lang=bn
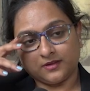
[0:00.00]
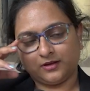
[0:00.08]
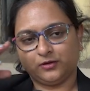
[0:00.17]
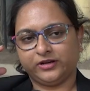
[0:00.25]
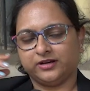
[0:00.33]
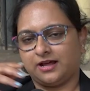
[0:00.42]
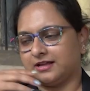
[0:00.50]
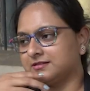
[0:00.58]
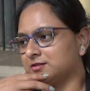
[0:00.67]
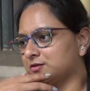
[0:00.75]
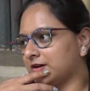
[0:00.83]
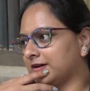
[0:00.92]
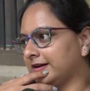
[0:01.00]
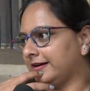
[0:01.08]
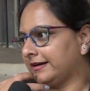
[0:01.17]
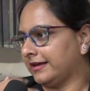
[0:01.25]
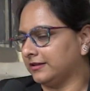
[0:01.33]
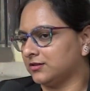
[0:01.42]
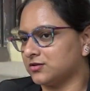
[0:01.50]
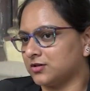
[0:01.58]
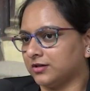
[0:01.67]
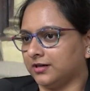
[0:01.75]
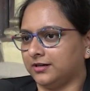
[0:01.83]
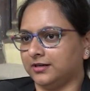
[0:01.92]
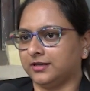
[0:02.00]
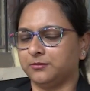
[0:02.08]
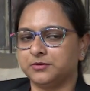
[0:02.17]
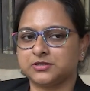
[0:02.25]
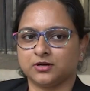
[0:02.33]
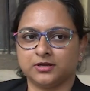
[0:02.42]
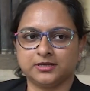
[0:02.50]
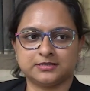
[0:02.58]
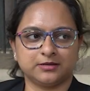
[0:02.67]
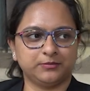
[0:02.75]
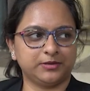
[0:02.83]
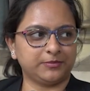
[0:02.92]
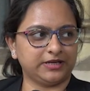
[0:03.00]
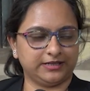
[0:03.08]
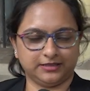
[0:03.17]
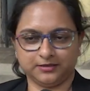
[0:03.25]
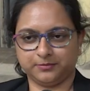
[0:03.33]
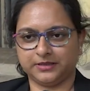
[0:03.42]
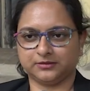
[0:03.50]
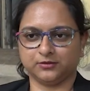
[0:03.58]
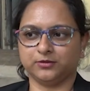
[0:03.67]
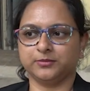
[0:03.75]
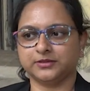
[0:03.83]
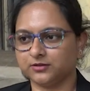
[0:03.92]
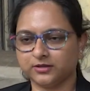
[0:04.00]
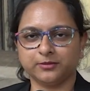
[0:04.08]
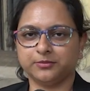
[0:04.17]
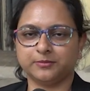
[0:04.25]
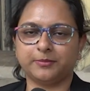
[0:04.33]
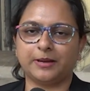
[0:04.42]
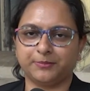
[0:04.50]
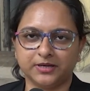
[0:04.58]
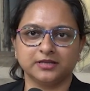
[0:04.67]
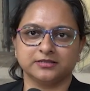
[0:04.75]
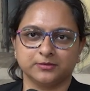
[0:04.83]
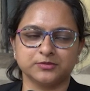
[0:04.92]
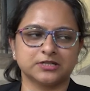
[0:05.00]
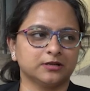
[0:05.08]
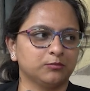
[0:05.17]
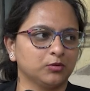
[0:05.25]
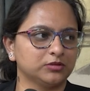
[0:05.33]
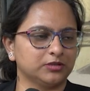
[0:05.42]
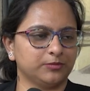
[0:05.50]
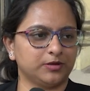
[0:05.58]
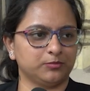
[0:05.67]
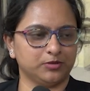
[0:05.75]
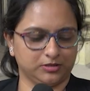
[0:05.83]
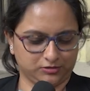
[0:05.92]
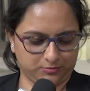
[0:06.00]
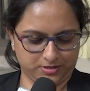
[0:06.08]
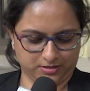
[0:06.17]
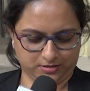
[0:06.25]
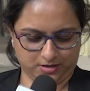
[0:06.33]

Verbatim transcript: দেখুন এই রাজ্য সরকার আর কেন্দ্র সরকারের কি বিষয় আছে আমি মানে এদের ভেতরে ভেতরে কি ব্যাপার আছে আমি সেটা বলতে পারবো না তবে